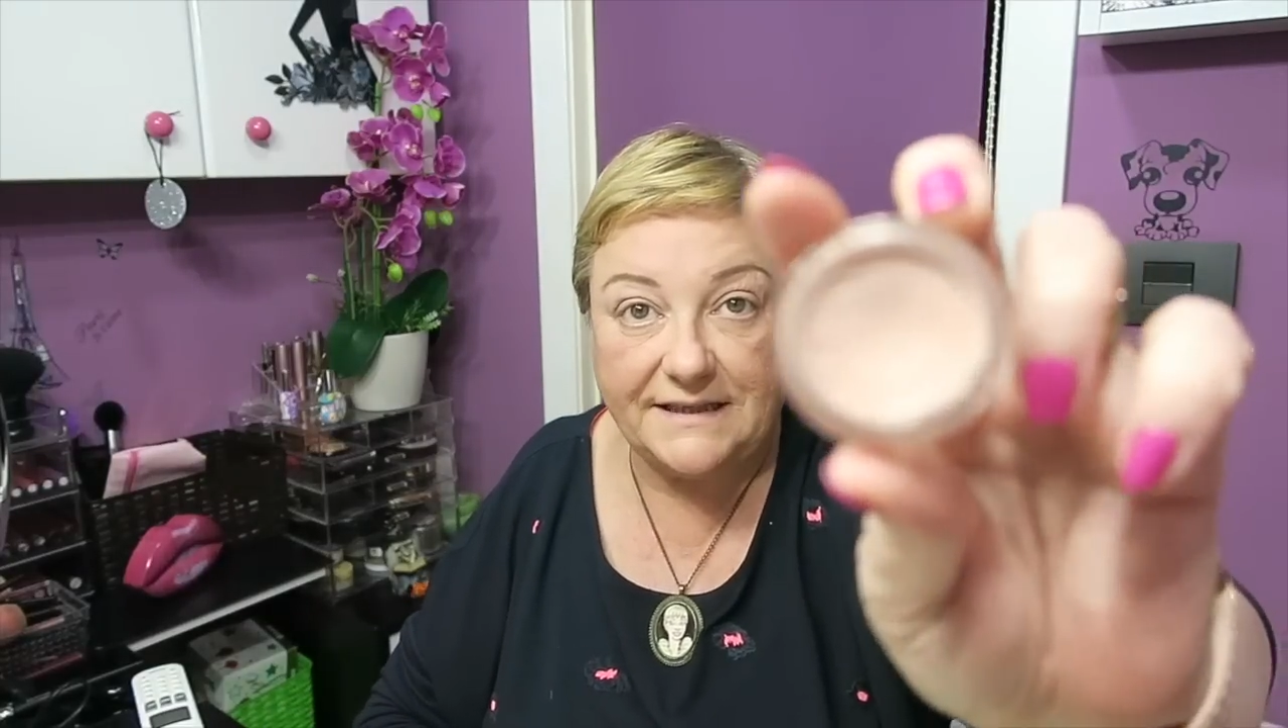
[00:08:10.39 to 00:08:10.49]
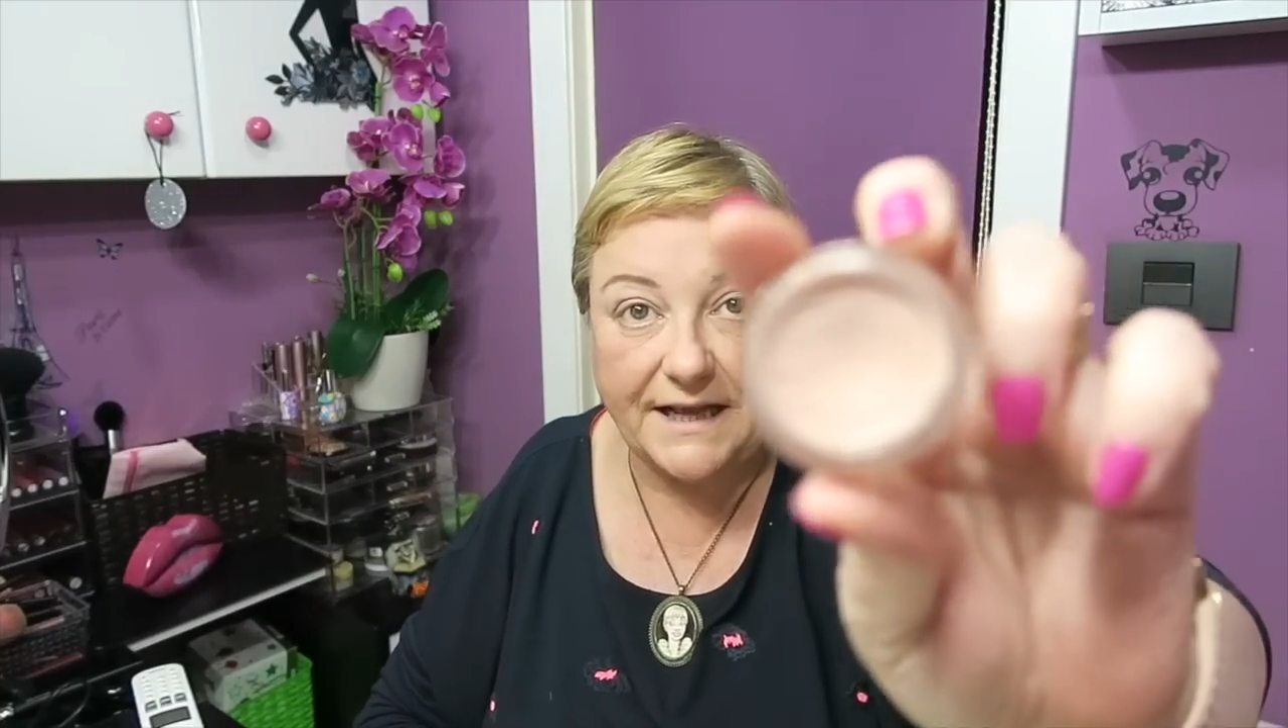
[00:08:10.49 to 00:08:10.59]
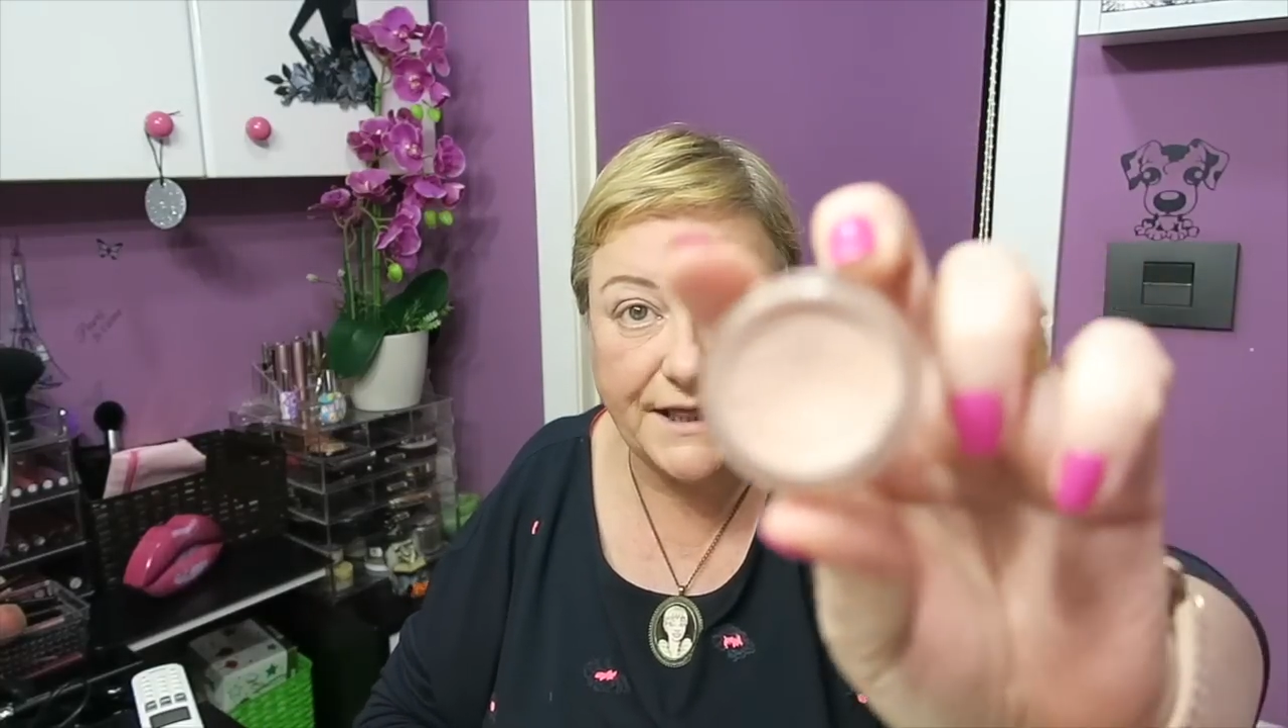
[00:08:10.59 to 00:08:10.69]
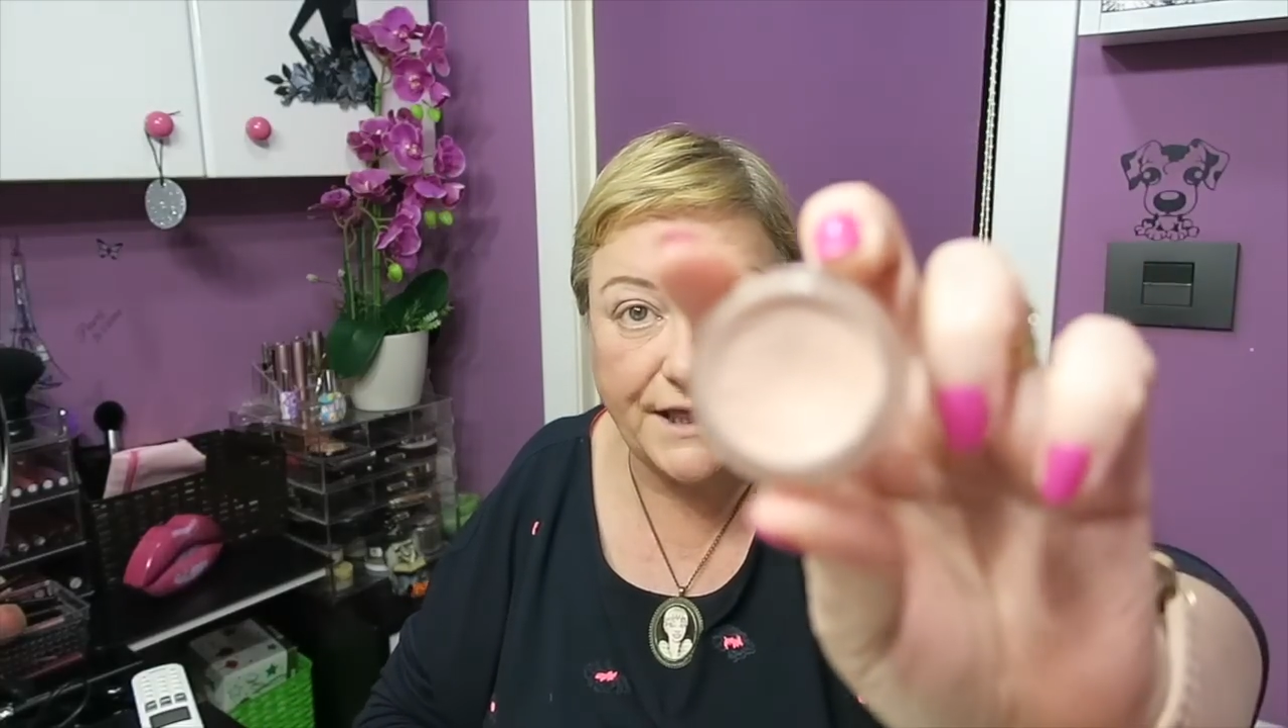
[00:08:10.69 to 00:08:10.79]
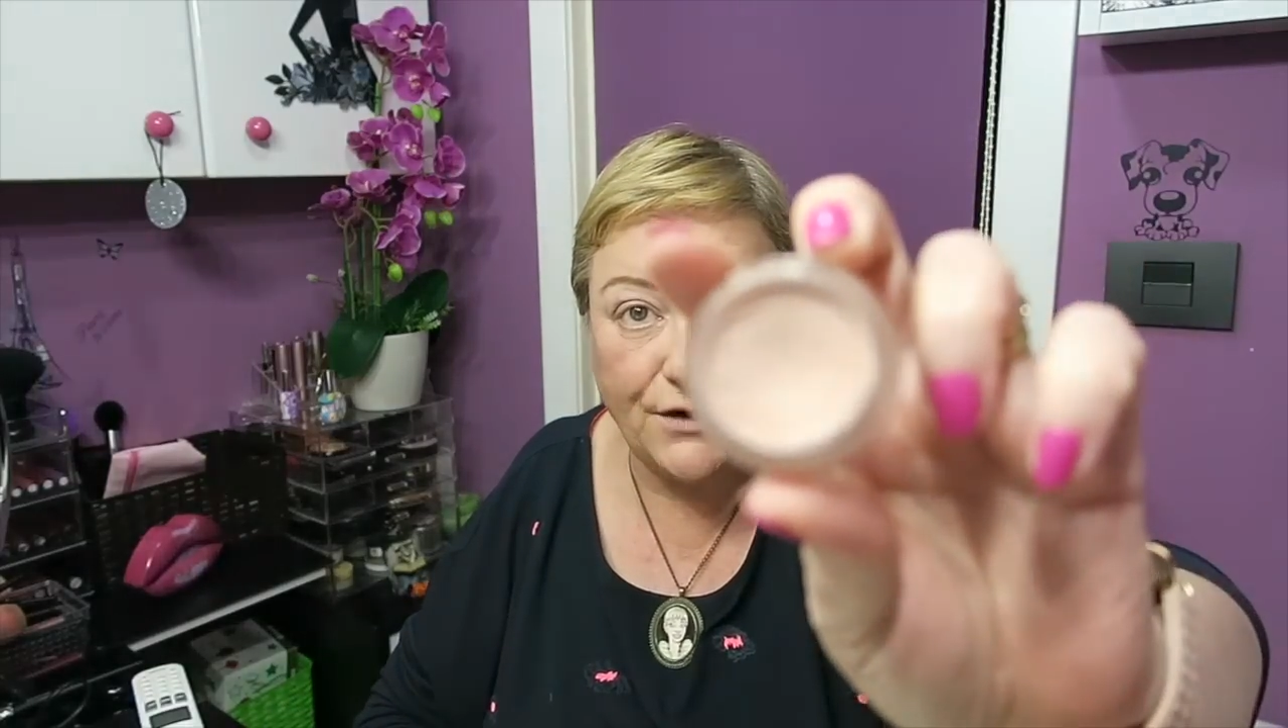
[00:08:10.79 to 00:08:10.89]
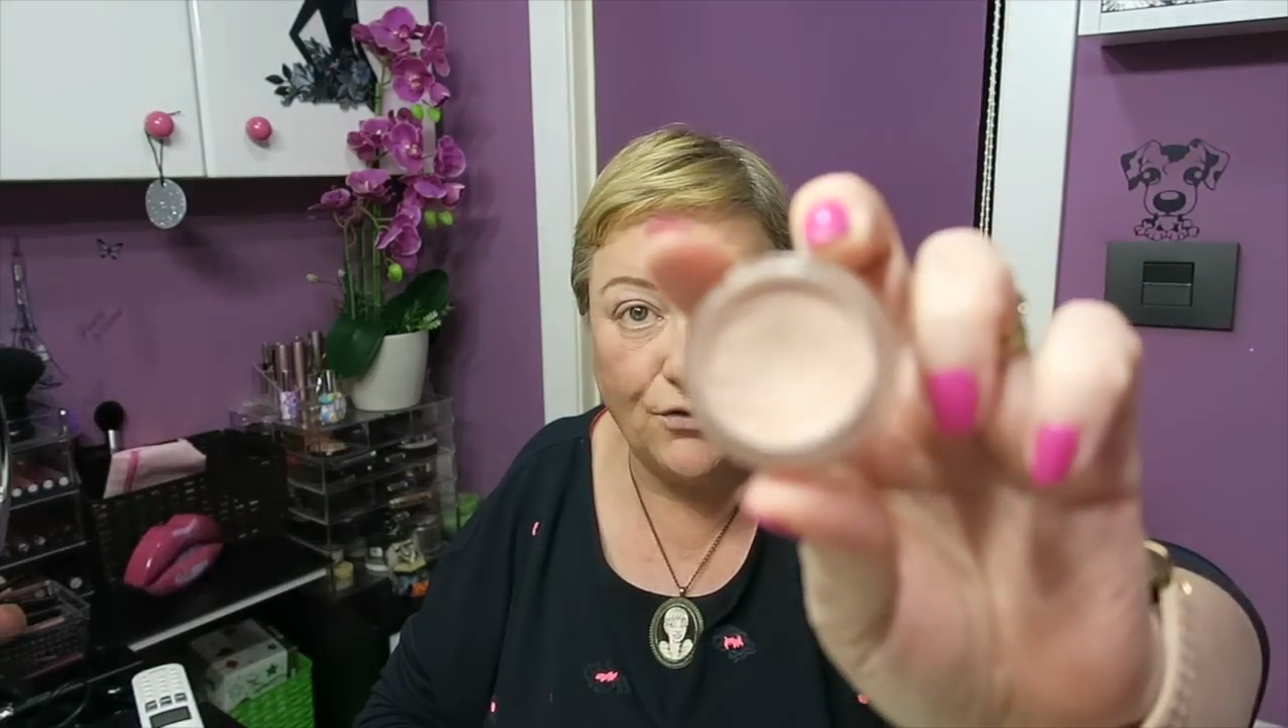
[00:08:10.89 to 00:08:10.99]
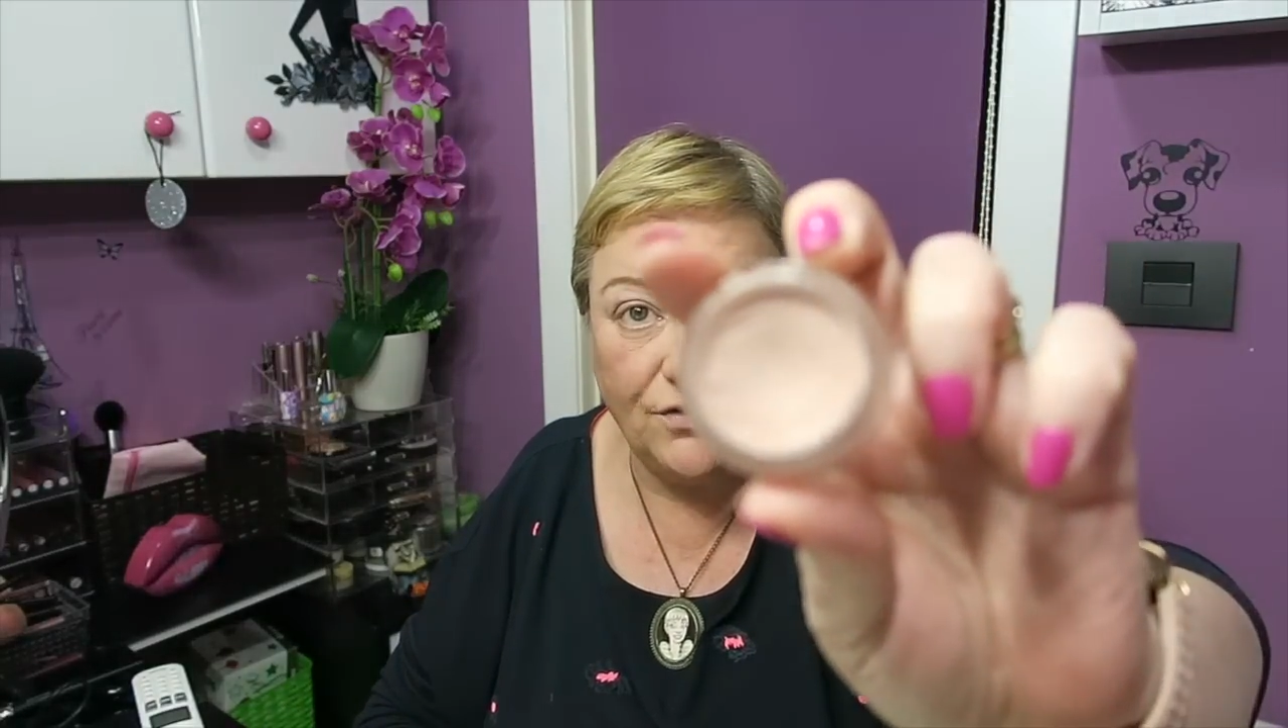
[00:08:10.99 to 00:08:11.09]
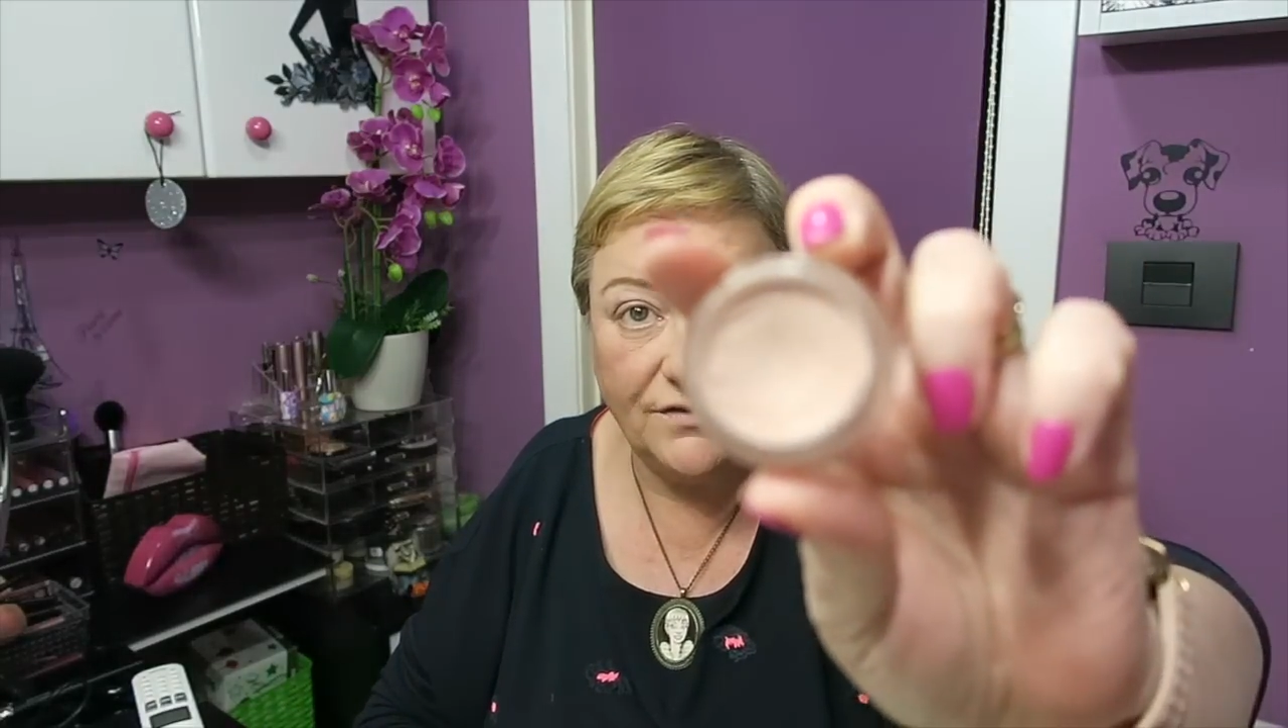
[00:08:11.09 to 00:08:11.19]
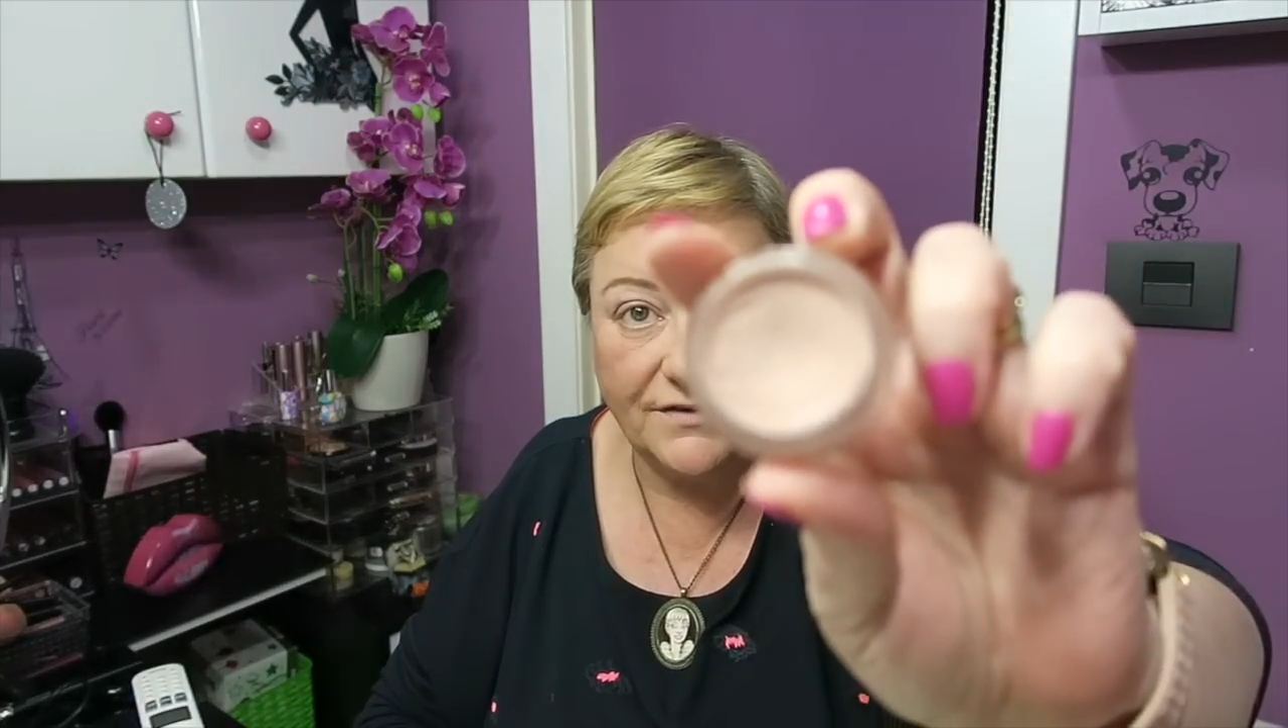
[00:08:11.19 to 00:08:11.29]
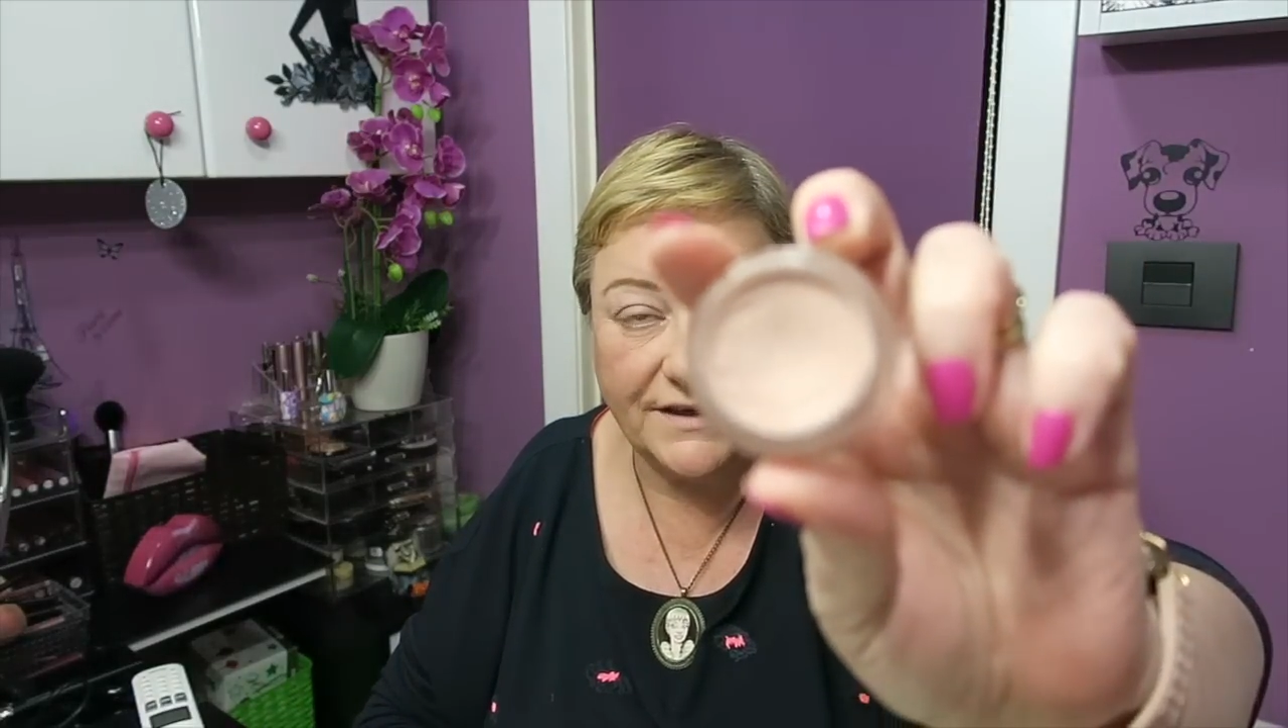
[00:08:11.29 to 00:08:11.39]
tercero